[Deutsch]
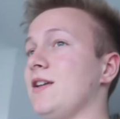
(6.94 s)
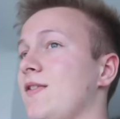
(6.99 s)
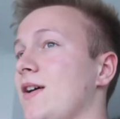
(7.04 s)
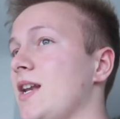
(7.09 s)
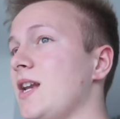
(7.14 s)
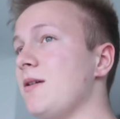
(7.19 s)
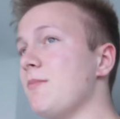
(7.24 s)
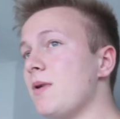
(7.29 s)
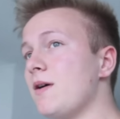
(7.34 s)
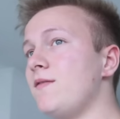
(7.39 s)
Ich
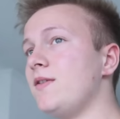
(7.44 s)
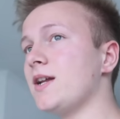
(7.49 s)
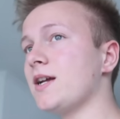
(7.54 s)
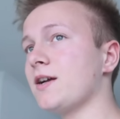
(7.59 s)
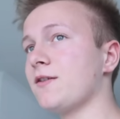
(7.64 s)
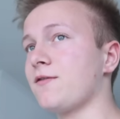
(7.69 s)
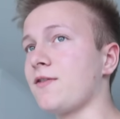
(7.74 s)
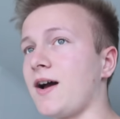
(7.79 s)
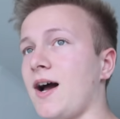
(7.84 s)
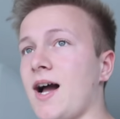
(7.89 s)
werde immer
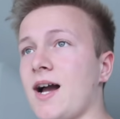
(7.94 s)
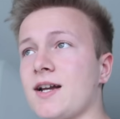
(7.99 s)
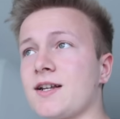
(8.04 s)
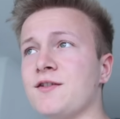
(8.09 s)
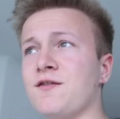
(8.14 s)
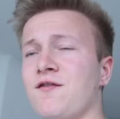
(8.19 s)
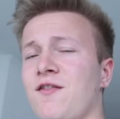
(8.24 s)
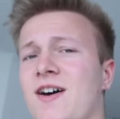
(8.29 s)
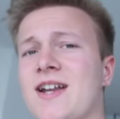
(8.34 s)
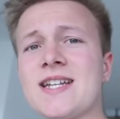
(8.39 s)
wieder
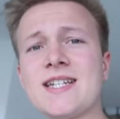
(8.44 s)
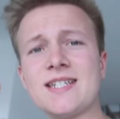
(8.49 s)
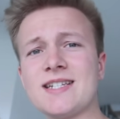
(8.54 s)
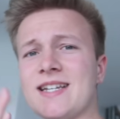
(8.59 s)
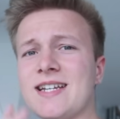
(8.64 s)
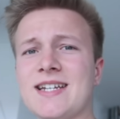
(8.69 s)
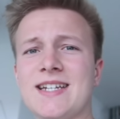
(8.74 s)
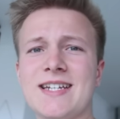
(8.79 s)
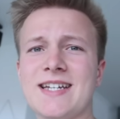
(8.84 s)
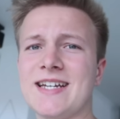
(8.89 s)
gefragt,
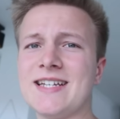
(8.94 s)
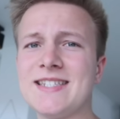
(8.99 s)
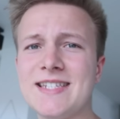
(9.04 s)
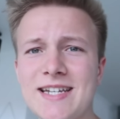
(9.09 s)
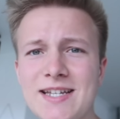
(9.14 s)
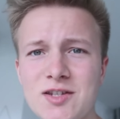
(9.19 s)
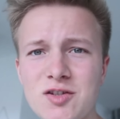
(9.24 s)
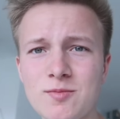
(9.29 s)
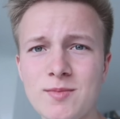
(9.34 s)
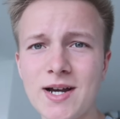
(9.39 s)
wann denn Chris
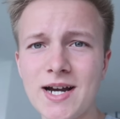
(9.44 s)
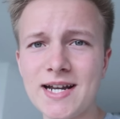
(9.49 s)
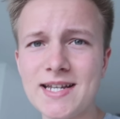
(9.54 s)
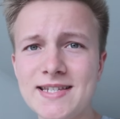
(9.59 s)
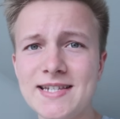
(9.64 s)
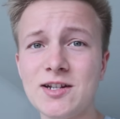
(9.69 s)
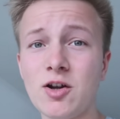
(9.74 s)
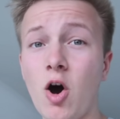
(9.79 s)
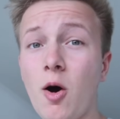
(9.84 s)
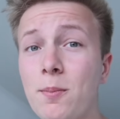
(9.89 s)
hier zu mir
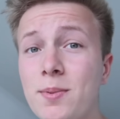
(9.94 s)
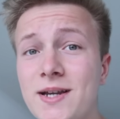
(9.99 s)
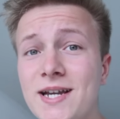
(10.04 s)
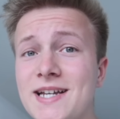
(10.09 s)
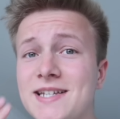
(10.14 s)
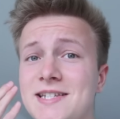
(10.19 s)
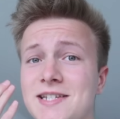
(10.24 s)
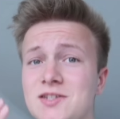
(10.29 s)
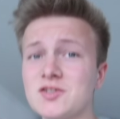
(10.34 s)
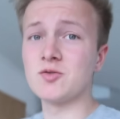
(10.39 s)
einzieht, ob
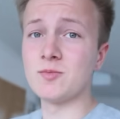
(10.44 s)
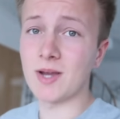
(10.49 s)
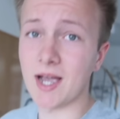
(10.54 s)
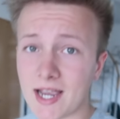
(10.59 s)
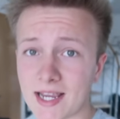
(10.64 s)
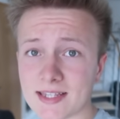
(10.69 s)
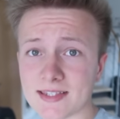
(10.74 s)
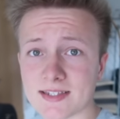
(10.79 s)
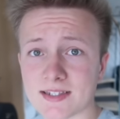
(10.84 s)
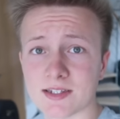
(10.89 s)
Chris hier zu mir
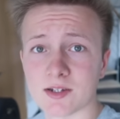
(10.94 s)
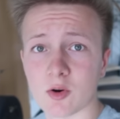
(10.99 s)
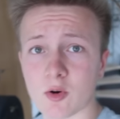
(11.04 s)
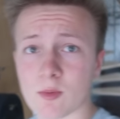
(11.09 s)
einzieht